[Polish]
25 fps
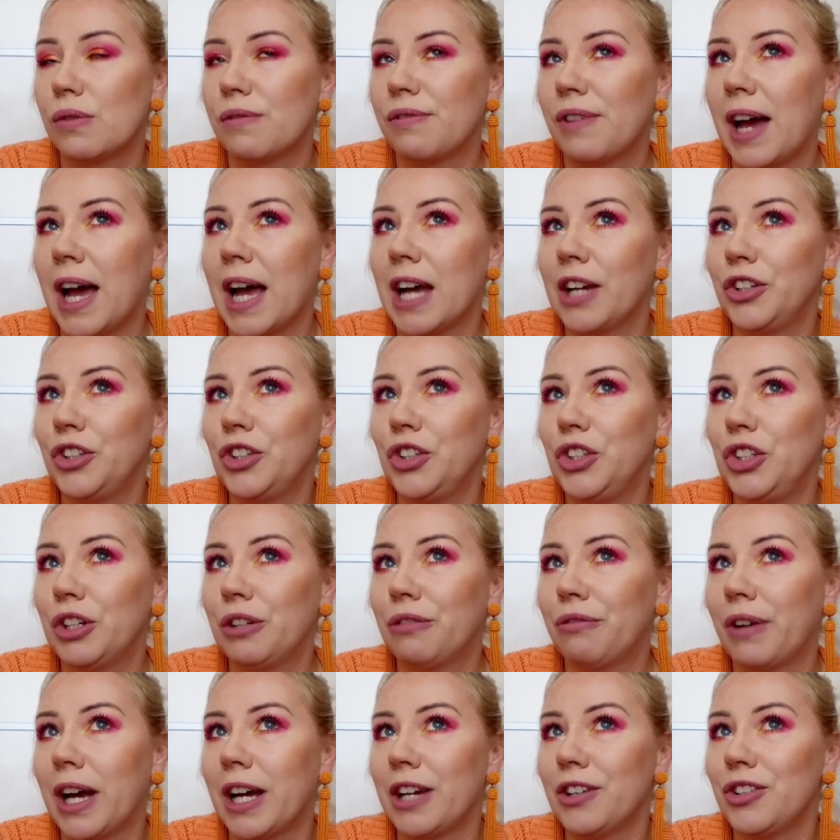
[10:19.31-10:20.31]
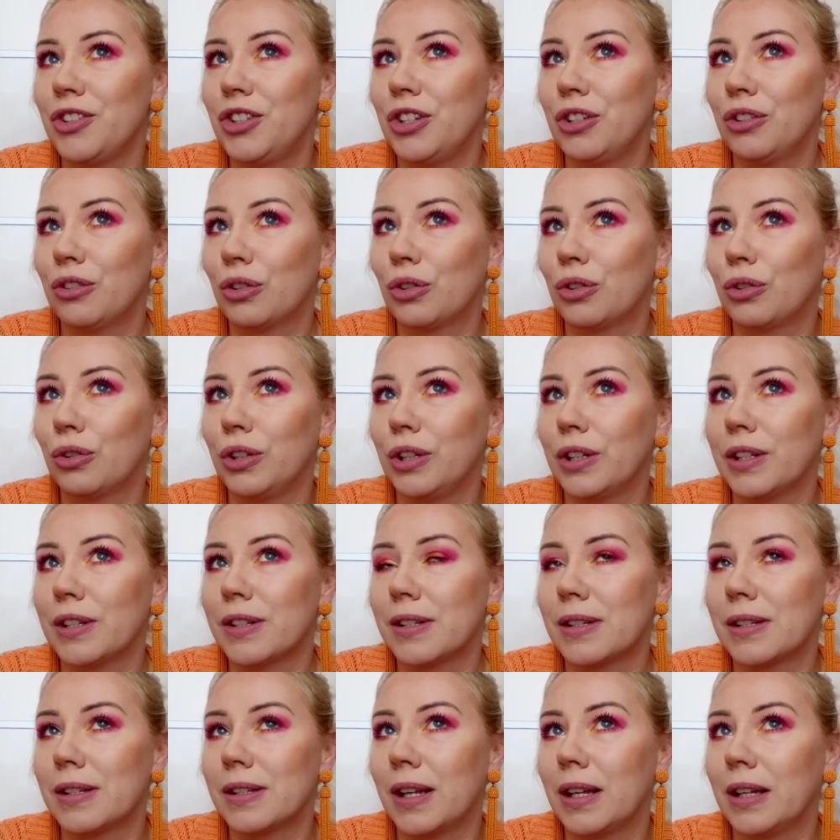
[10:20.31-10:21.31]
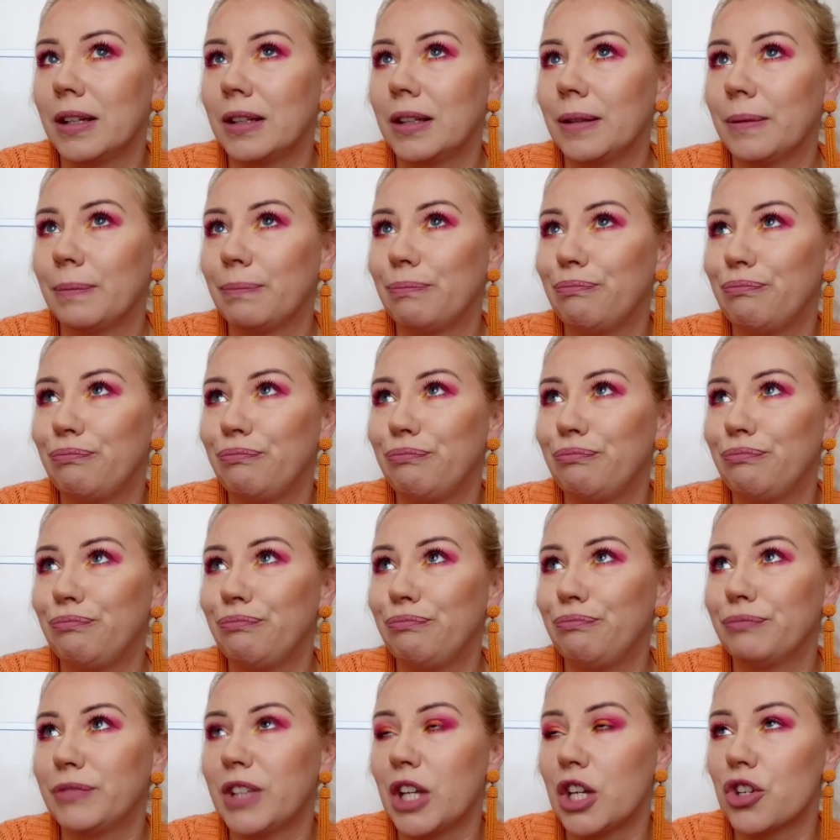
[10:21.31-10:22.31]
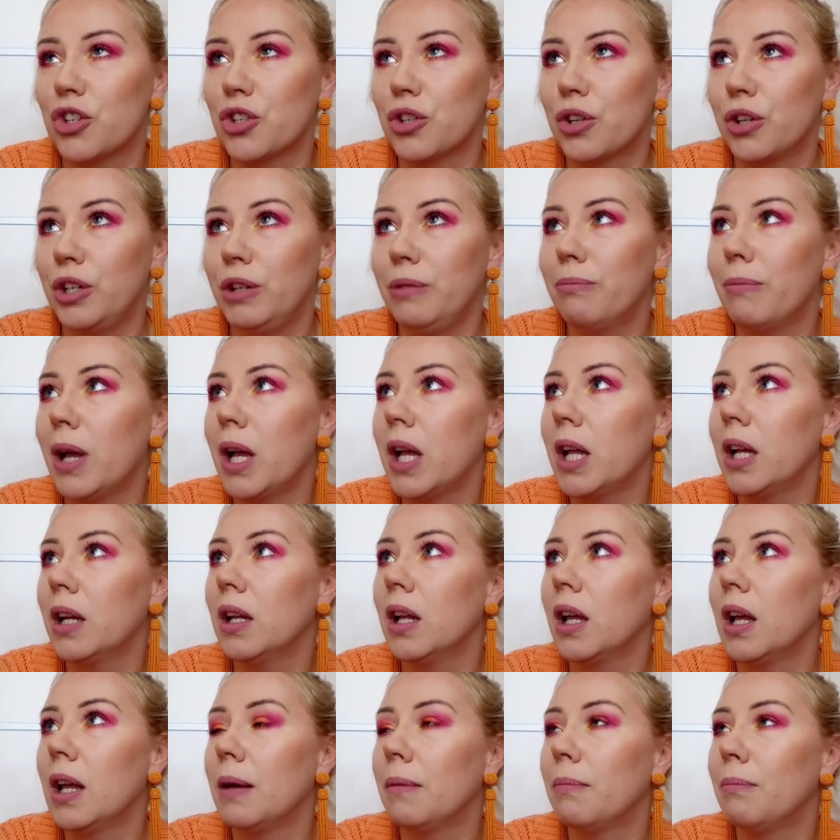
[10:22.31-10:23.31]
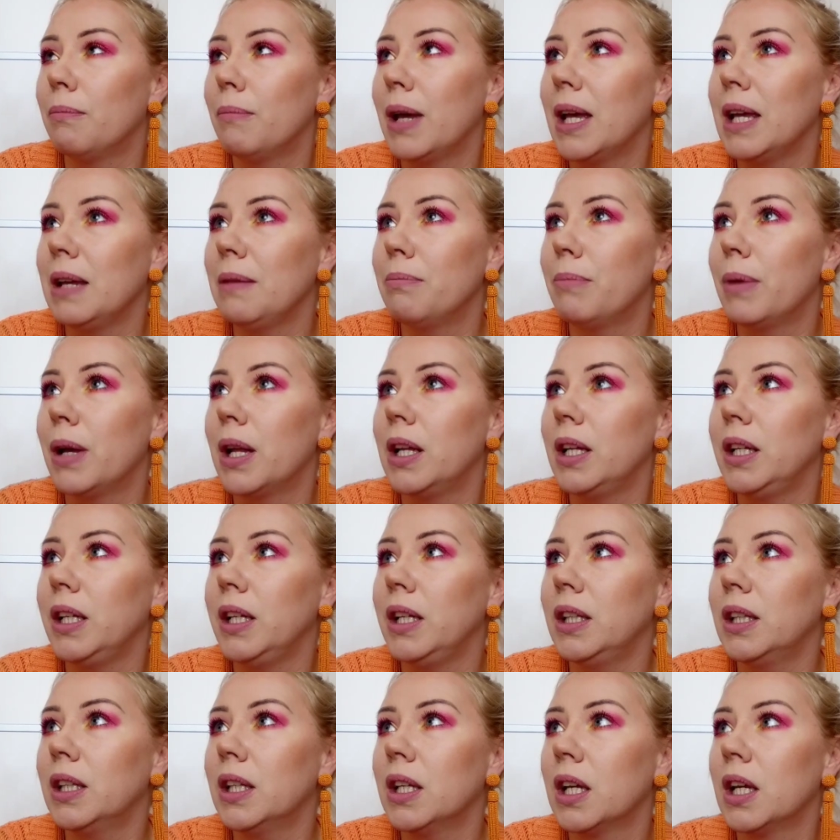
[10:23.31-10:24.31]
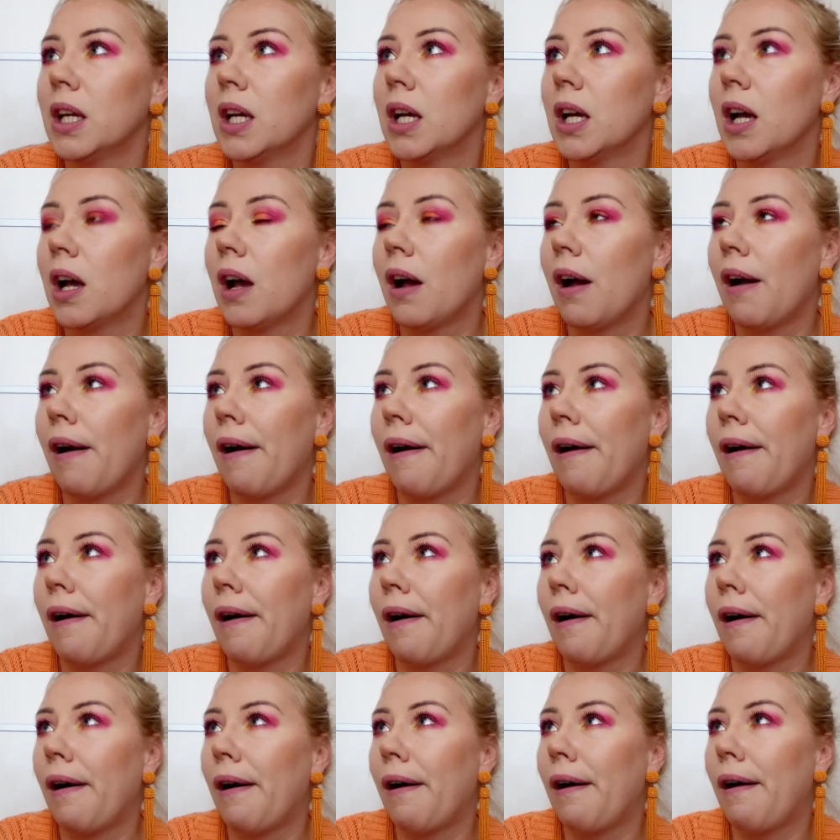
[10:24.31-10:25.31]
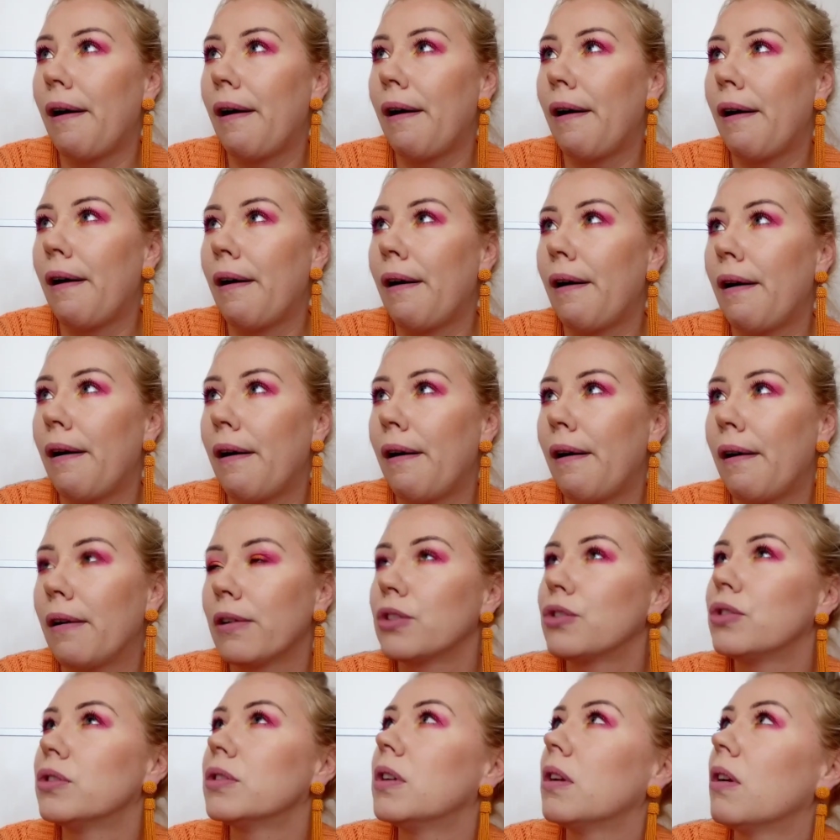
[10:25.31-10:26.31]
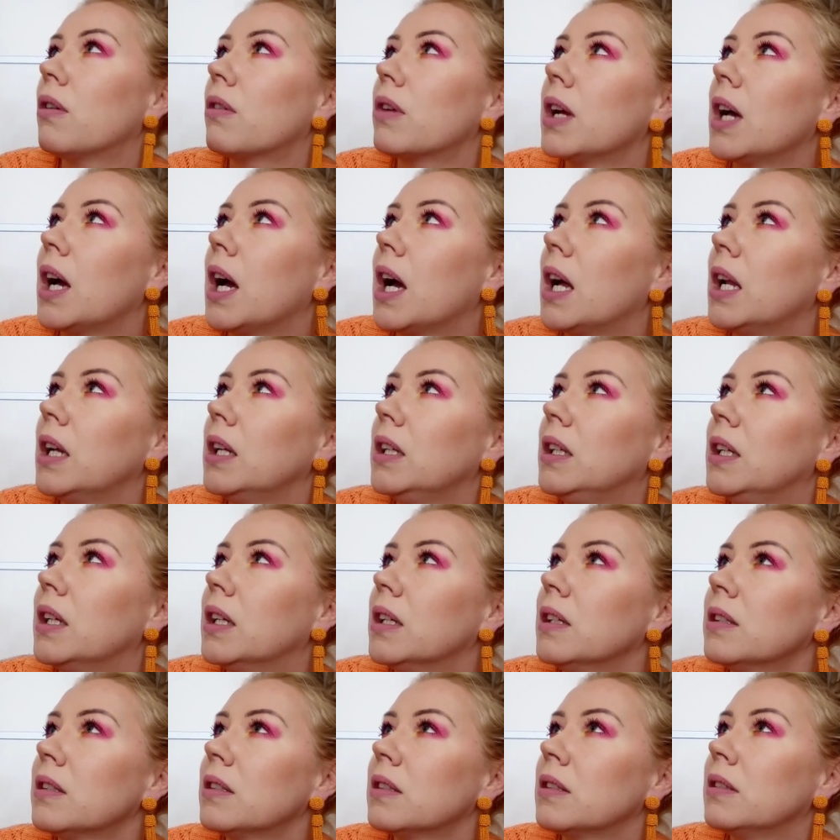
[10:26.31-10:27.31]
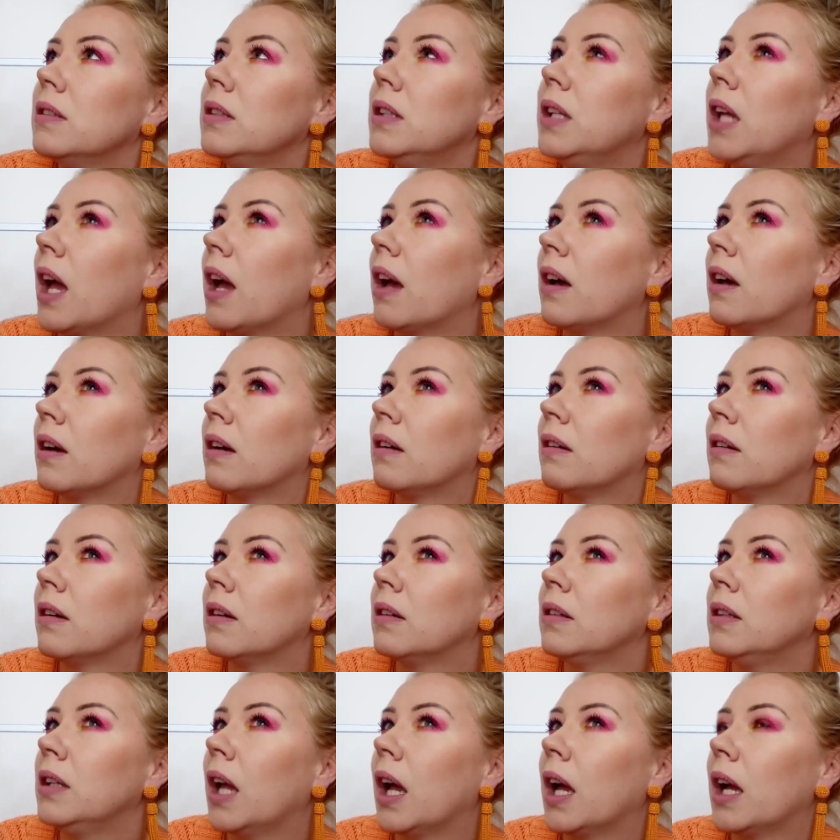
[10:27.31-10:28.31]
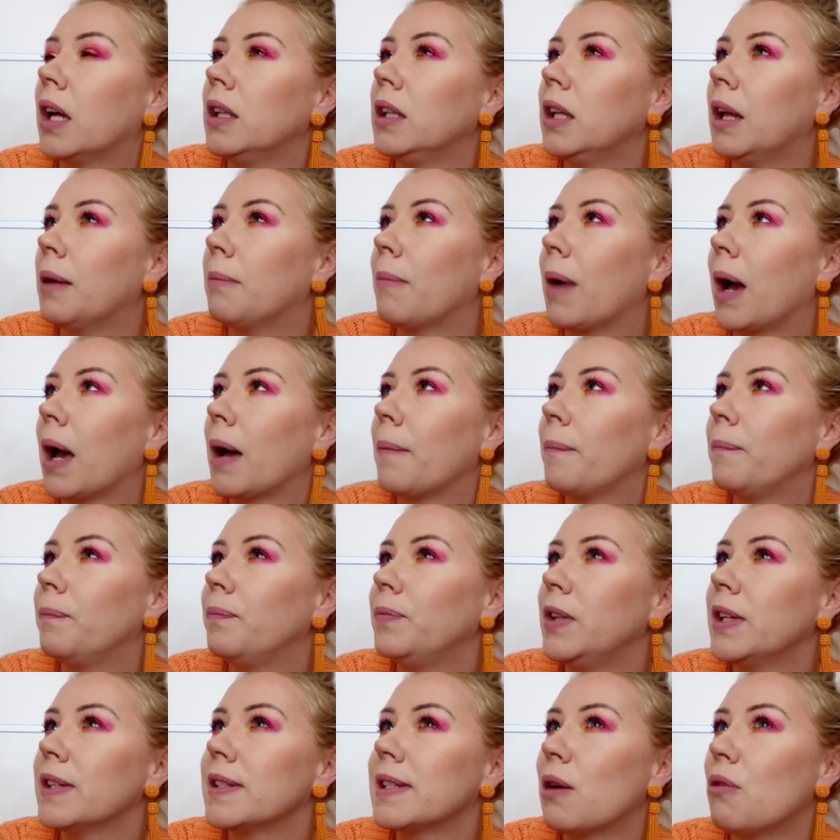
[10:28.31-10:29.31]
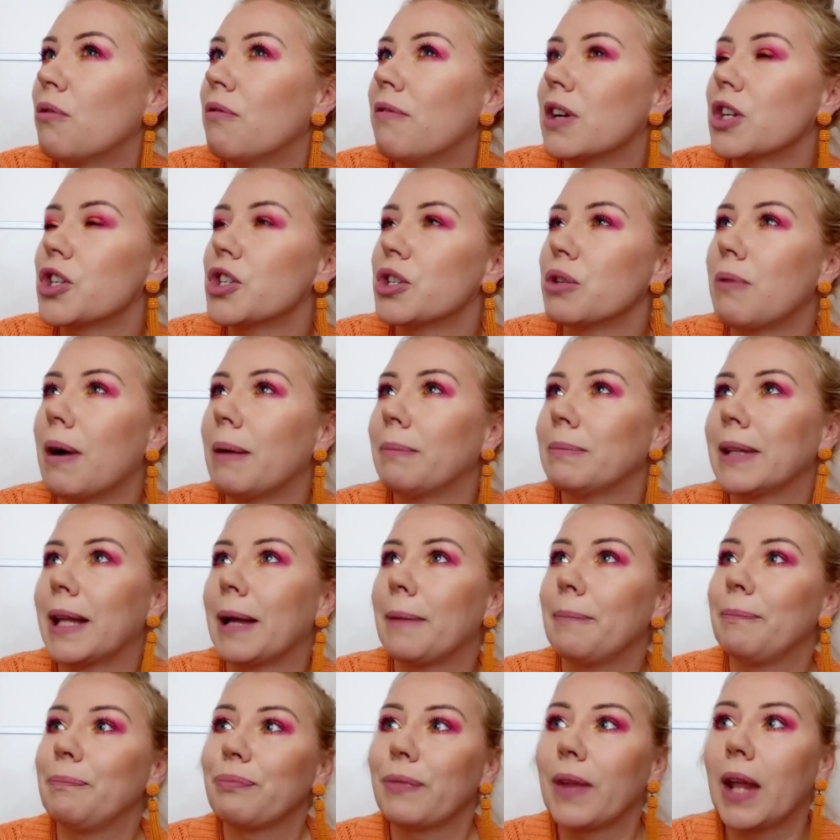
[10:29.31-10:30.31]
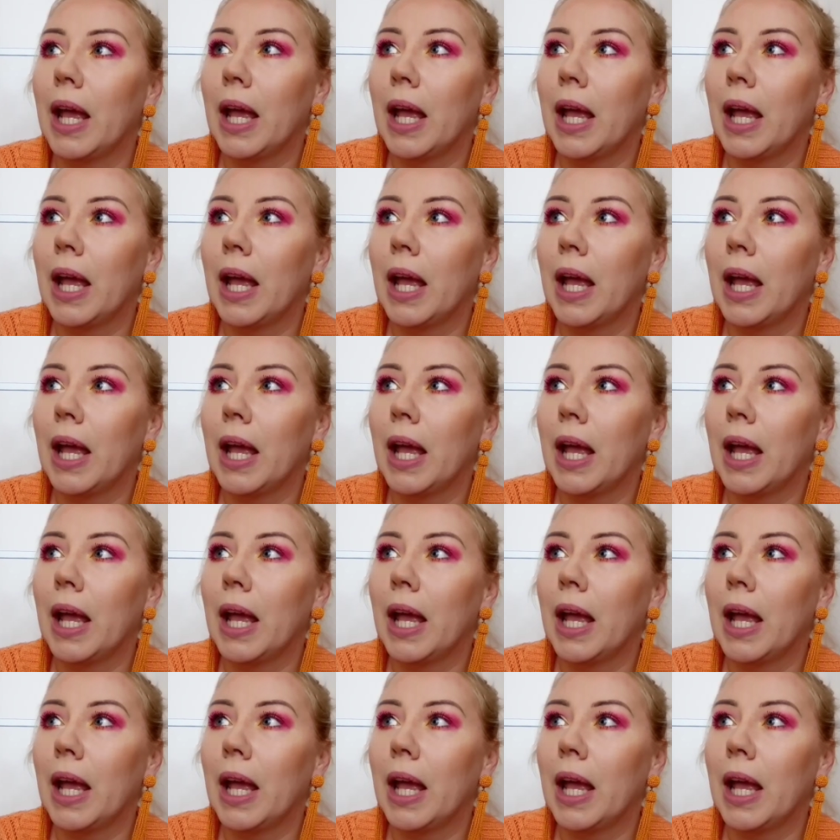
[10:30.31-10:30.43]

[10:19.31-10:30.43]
W Aździe, w Aździe no to jest ten mm, też Rimmel, Maybelline, a czy L'Oreal jest? Nie, nie, nie ma. Nie zauważyłam tam.